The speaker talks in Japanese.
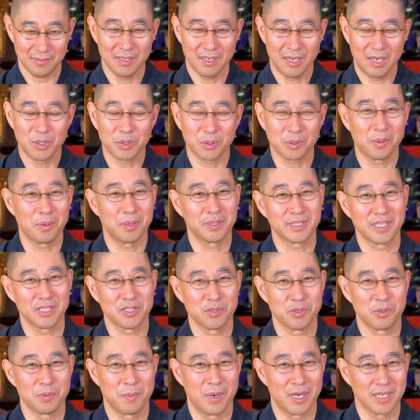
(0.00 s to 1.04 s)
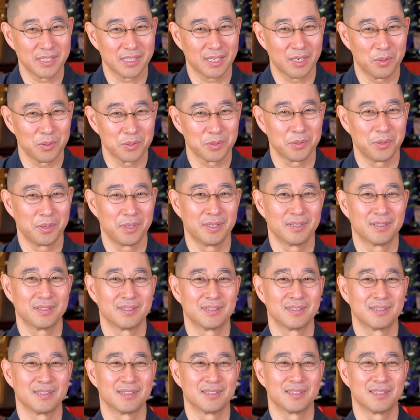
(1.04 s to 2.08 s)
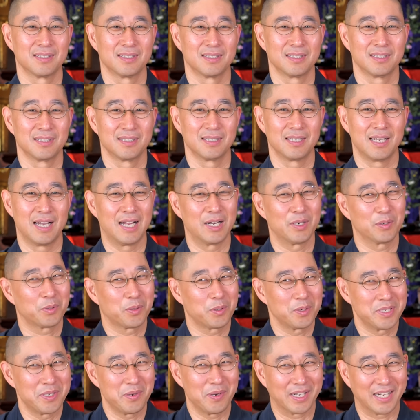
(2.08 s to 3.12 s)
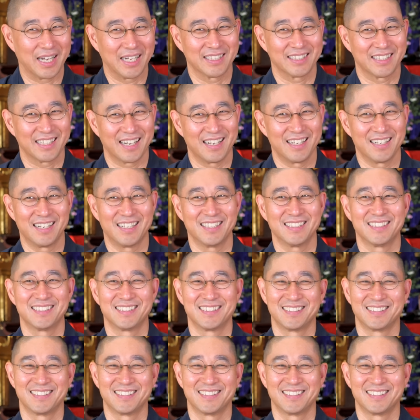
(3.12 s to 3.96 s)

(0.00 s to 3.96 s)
あの子は私よりも足が遅い。あの子には勝ったかな。